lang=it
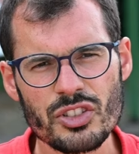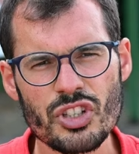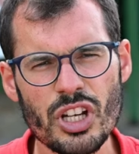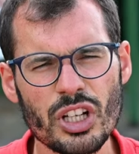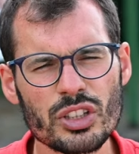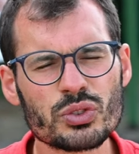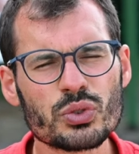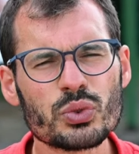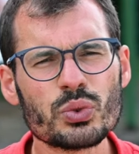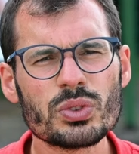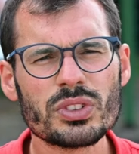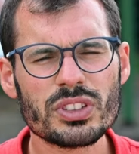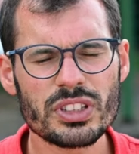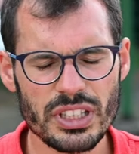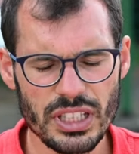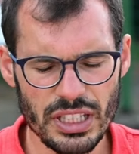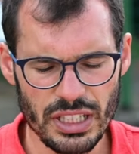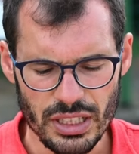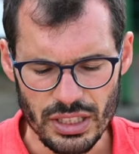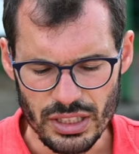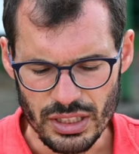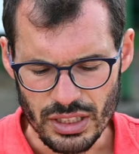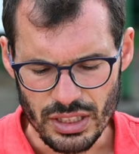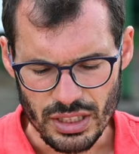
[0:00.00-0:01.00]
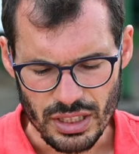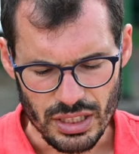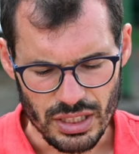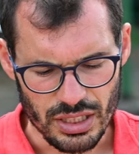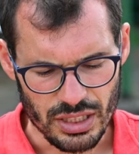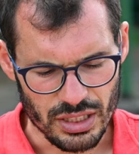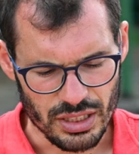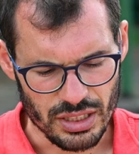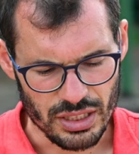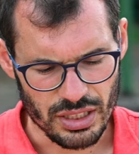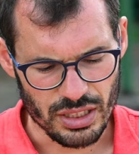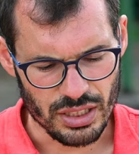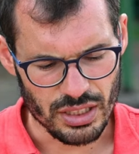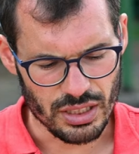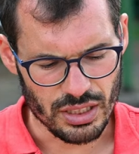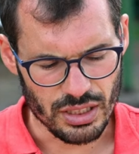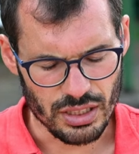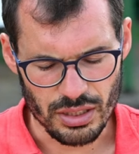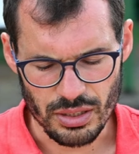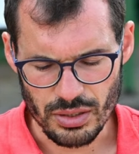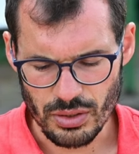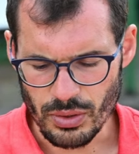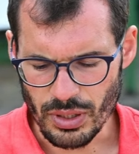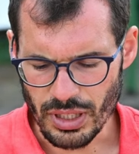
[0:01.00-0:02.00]
Ciao a tutti, eh,
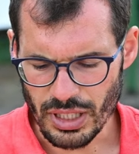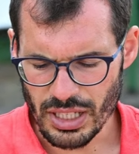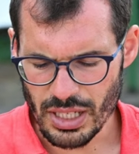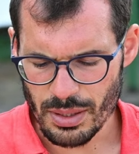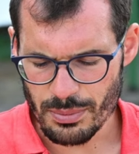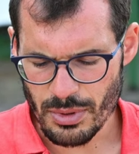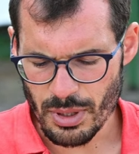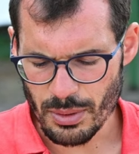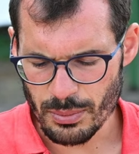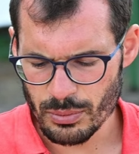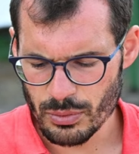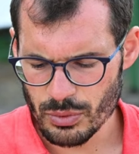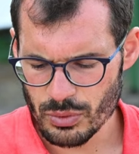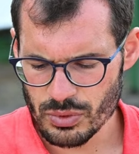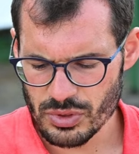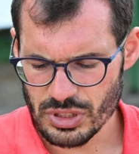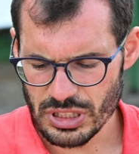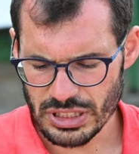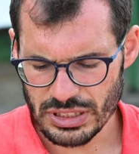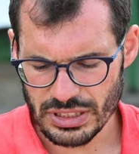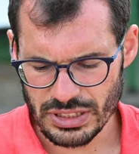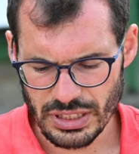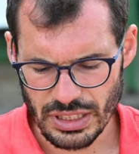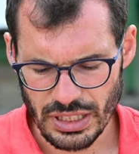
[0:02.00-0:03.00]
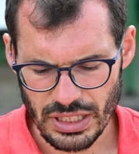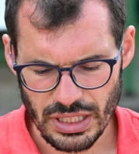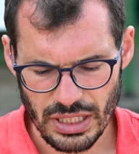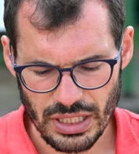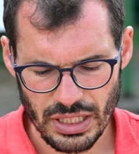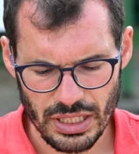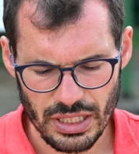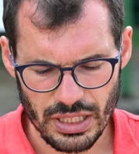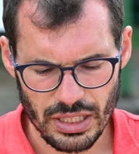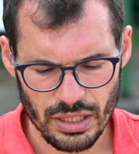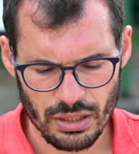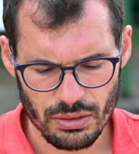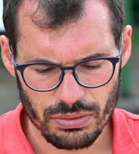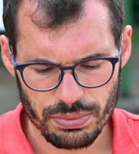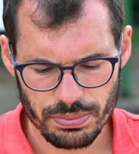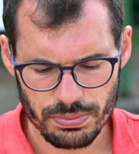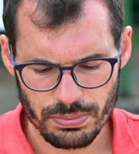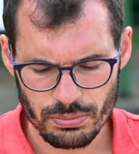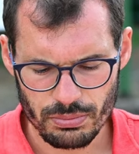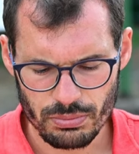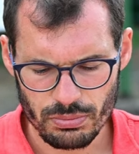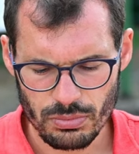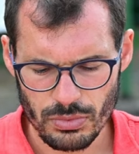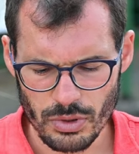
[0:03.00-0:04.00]
guarda, le abbiamo usate
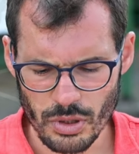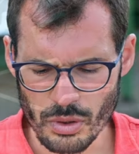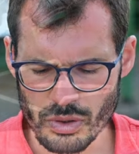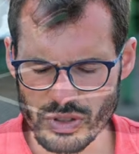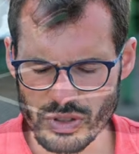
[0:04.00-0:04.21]
L'ho